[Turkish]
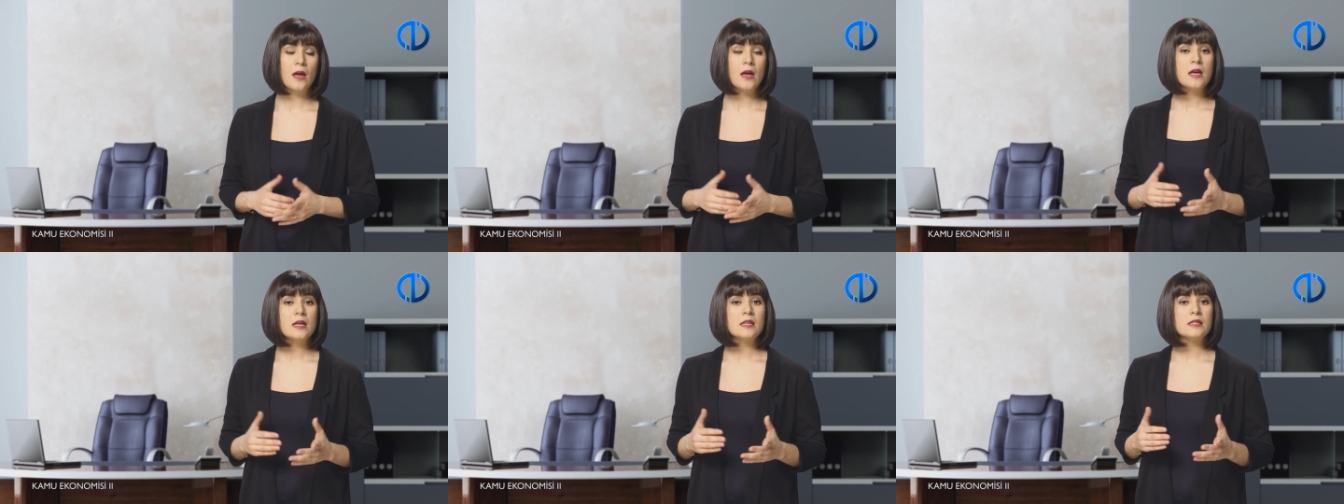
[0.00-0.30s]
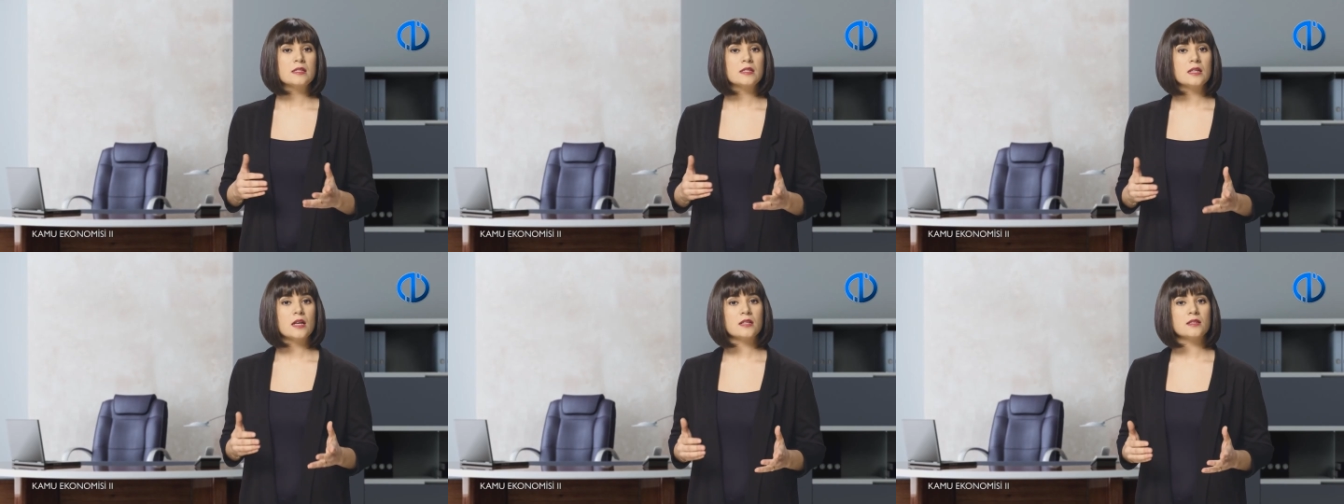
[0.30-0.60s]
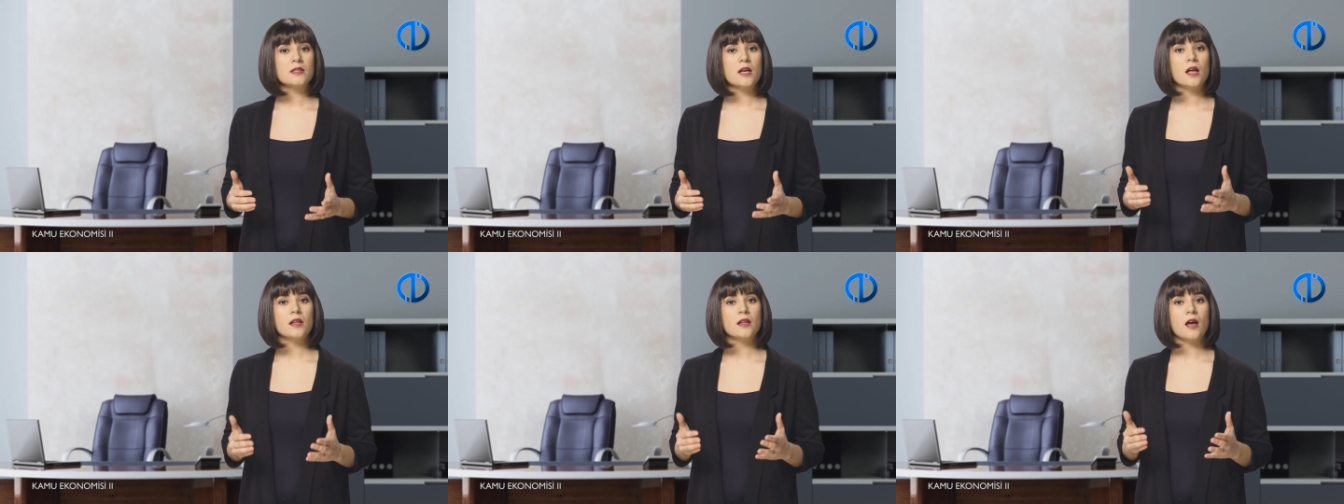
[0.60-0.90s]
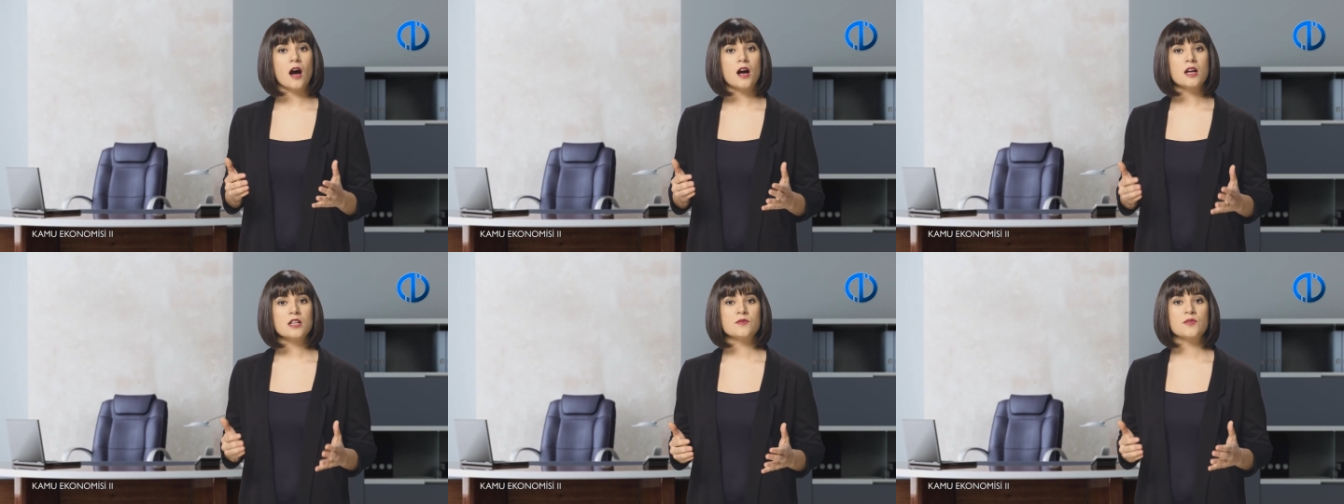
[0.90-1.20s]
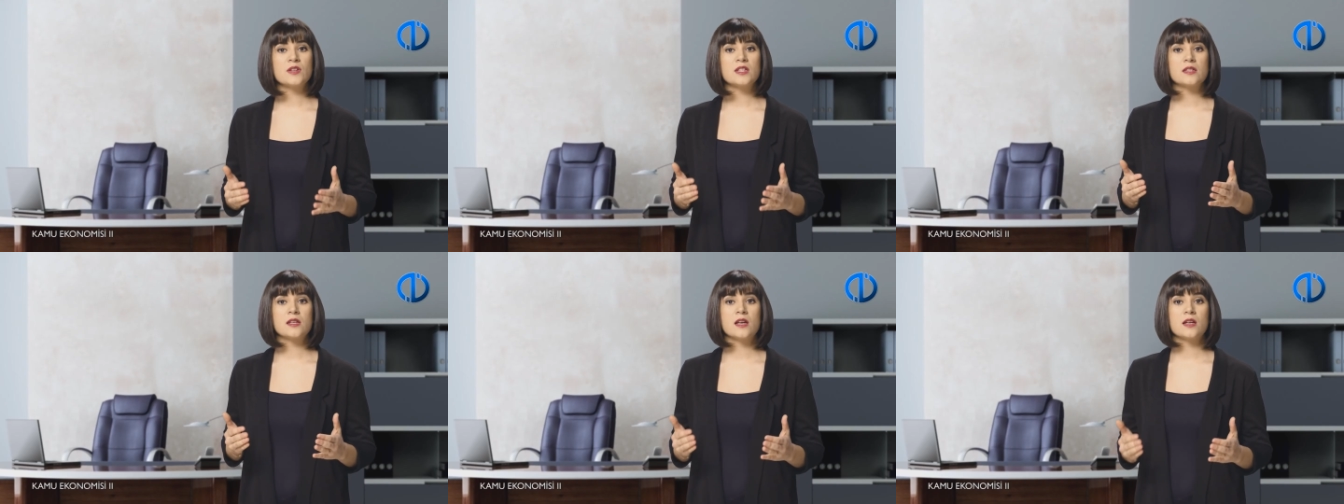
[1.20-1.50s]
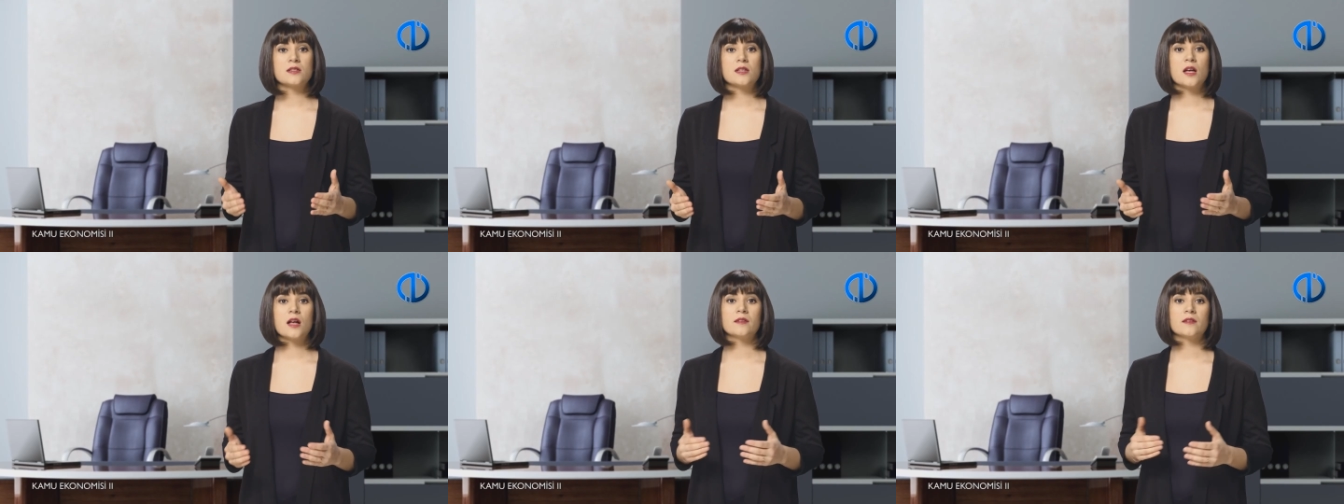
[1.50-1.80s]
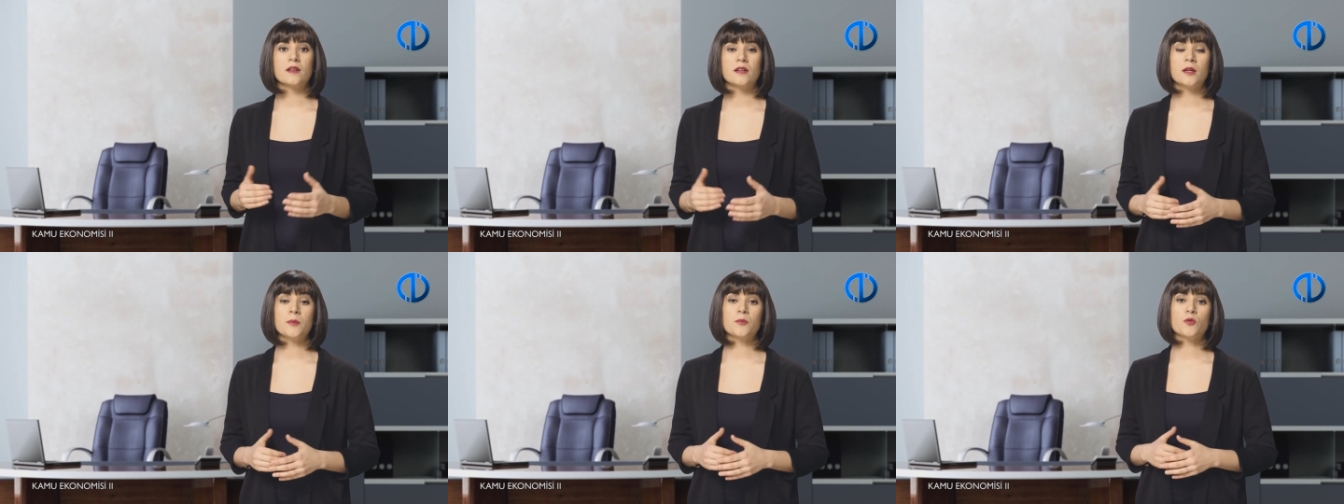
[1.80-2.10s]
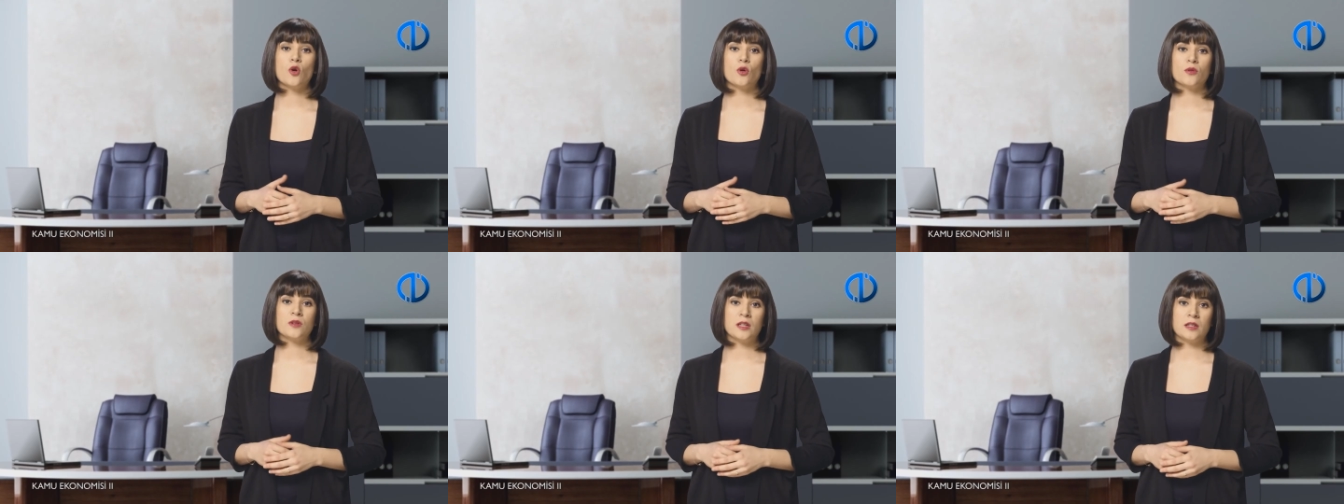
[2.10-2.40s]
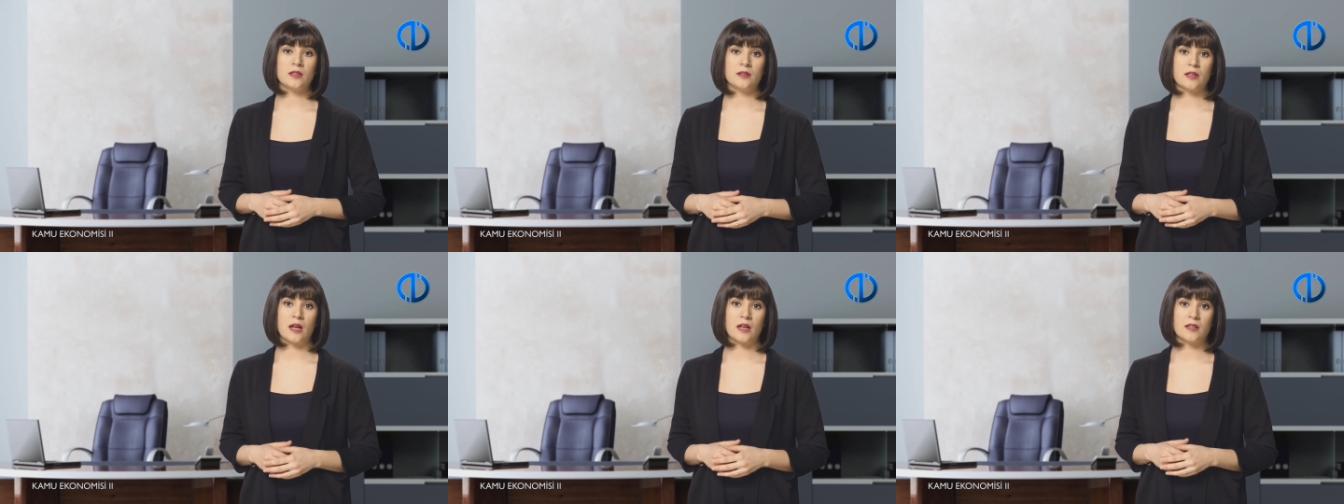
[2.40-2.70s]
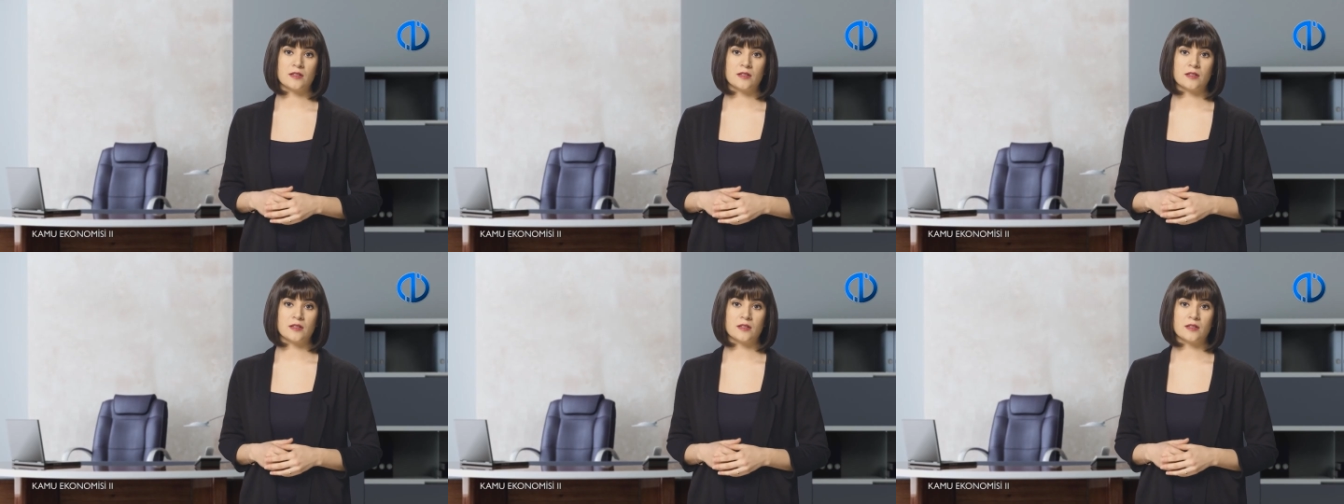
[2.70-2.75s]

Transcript: Siyasal arz ve siyasal talep yönlerinden